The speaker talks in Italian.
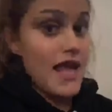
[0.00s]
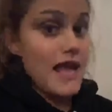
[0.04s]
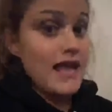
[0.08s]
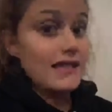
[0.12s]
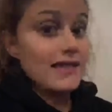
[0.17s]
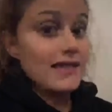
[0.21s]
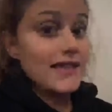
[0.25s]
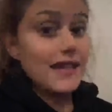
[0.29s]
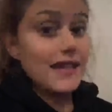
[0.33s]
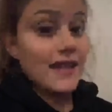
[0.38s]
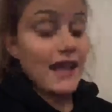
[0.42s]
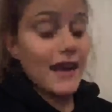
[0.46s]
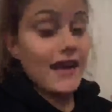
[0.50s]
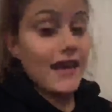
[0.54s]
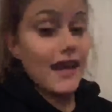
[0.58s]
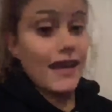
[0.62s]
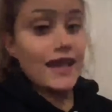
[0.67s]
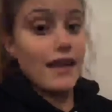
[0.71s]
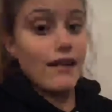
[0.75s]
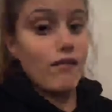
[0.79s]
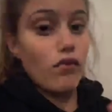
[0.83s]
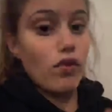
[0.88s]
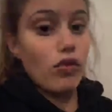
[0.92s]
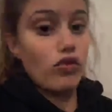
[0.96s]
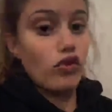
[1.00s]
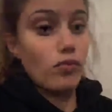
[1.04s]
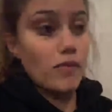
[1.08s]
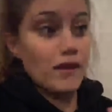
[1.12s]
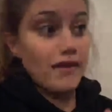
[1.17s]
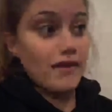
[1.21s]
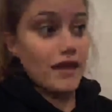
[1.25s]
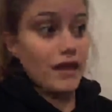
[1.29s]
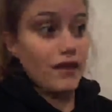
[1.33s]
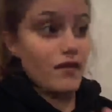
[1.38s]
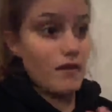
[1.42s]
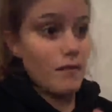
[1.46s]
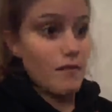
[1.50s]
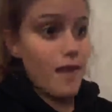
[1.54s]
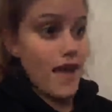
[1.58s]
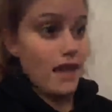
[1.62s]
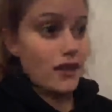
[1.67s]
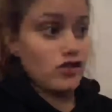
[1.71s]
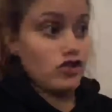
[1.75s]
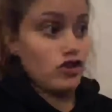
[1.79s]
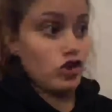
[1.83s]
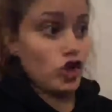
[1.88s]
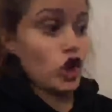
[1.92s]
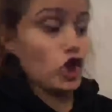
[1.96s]
Se Tancredi ha voluto mettervi in
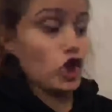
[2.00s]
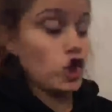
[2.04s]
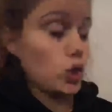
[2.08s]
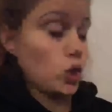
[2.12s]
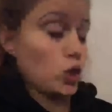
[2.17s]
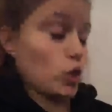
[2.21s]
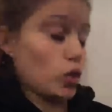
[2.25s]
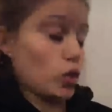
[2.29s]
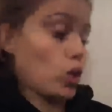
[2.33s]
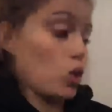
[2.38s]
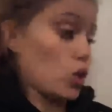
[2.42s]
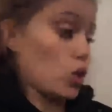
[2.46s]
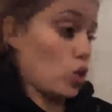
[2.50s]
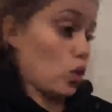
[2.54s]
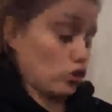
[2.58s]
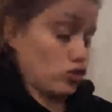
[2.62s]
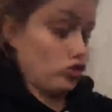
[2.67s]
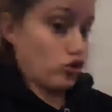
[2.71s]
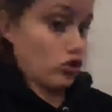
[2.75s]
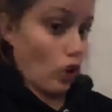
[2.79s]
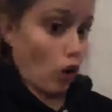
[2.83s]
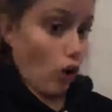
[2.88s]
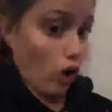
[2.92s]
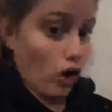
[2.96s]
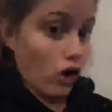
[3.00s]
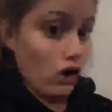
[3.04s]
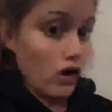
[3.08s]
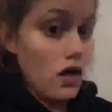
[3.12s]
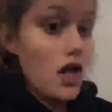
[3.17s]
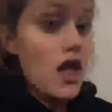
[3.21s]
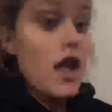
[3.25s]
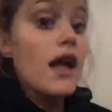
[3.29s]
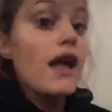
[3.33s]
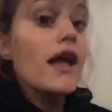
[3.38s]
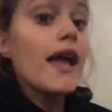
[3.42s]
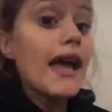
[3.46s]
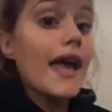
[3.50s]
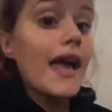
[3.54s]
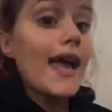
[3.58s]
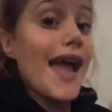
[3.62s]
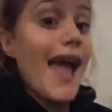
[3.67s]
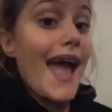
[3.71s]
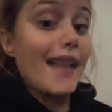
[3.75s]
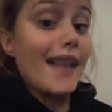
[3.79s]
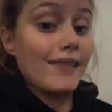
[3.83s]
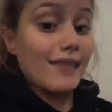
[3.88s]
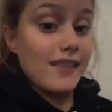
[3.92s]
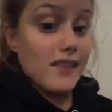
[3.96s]
mezzo, io non lo so, e
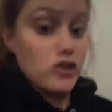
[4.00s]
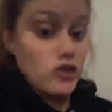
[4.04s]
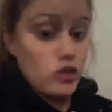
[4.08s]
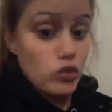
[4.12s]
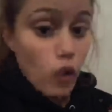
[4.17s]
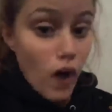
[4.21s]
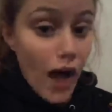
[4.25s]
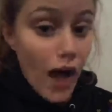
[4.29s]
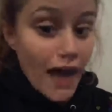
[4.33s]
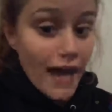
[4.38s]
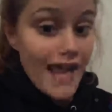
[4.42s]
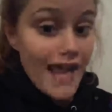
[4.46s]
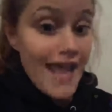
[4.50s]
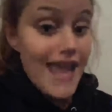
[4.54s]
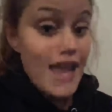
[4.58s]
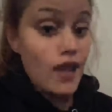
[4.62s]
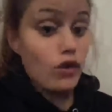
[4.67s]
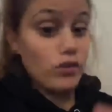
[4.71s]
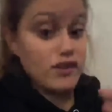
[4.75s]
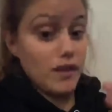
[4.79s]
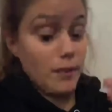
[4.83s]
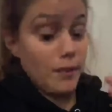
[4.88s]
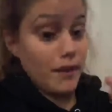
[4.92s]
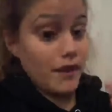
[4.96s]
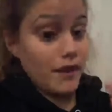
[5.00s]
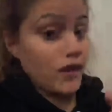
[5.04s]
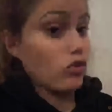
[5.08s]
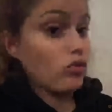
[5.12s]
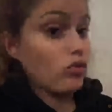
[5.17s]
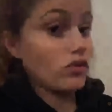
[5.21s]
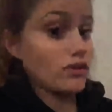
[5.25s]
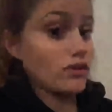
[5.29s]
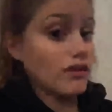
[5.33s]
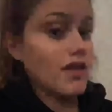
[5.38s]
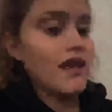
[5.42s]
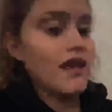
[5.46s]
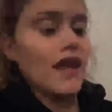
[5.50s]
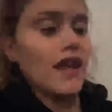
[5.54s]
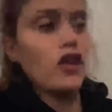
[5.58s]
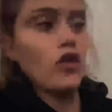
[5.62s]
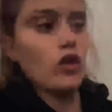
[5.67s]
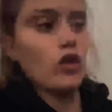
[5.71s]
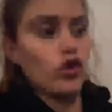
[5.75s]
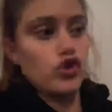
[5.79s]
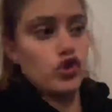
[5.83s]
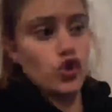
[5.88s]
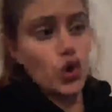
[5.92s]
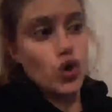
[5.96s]
è testuale e lo sapete tutti che io
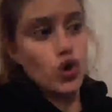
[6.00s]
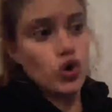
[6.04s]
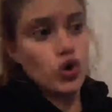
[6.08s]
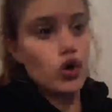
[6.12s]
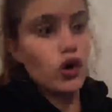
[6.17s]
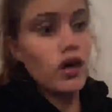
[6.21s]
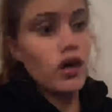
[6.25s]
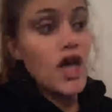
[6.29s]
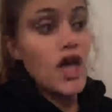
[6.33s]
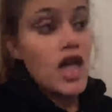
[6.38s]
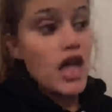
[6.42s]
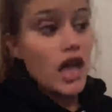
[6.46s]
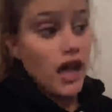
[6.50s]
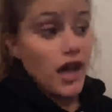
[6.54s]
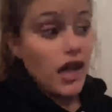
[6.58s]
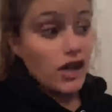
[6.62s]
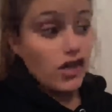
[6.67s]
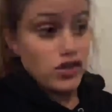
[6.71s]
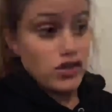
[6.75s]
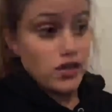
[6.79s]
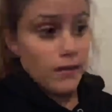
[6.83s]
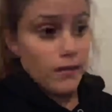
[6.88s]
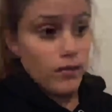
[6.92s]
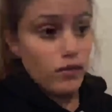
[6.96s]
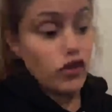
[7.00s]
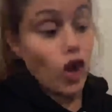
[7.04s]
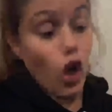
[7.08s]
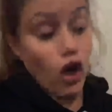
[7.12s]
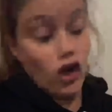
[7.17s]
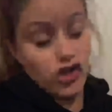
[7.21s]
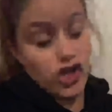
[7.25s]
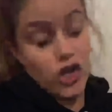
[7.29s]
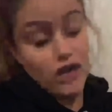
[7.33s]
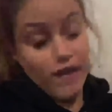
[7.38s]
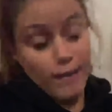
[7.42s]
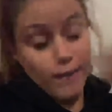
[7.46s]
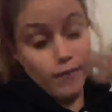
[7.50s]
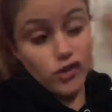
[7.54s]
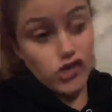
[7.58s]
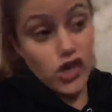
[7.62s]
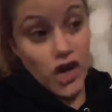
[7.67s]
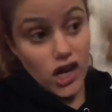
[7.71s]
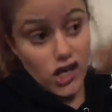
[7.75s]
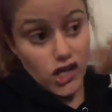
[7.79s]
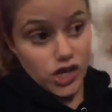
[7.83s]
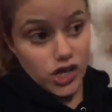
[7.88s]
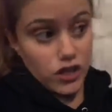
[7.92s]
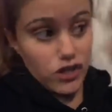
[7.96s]
il giorno che ci siamo, no, ci eravamo già
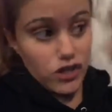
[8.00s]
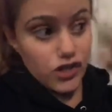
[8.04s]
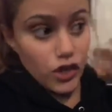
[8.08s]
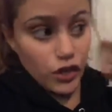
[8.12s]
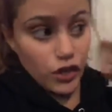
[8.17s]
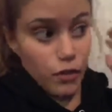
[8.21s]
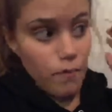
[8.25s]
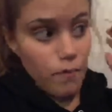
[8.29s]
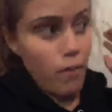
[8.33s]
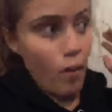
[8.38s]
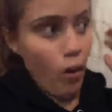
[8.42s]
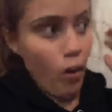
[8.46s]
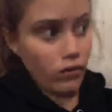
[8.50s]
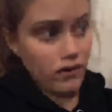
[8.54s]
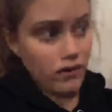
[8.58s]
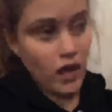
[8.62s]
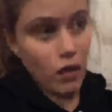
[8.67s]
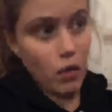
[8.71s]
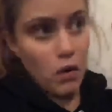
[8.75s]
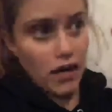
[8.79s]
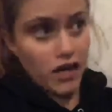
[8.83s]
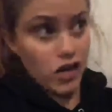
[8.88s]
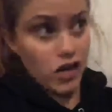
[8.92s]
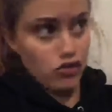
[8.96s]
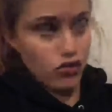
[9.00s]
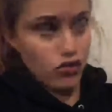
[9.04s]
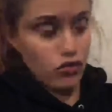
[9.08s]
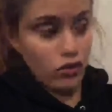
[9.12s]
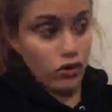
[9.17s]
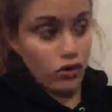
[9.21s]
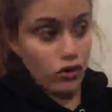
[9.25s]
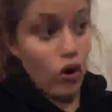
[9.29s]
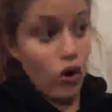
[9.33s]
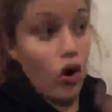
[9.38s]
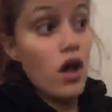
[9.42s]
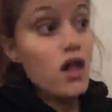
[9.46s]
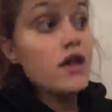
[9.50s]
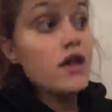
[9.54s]
lasciati già da un po', da qualche giorno.